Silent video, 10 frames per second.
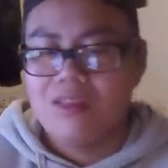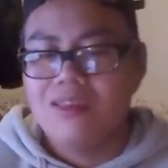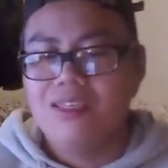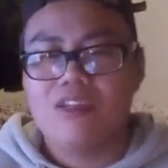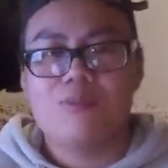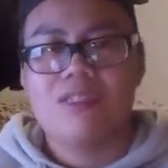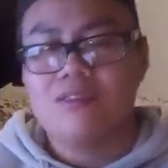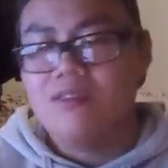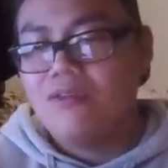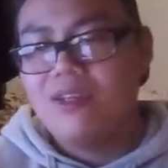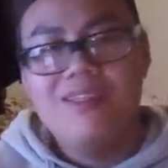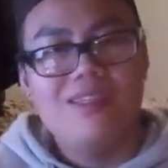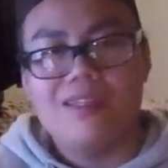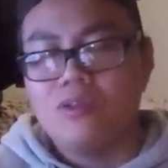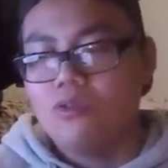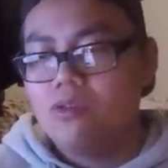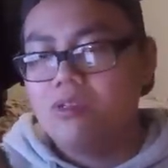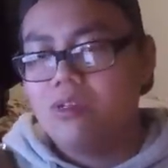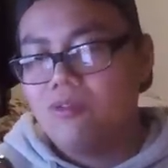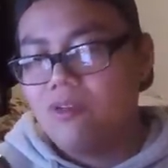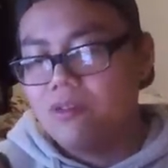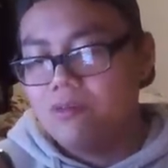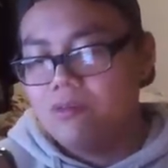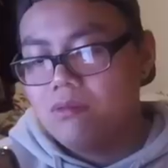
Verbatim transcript: nie was Besseres gefangen, nie einen 98er gefangen.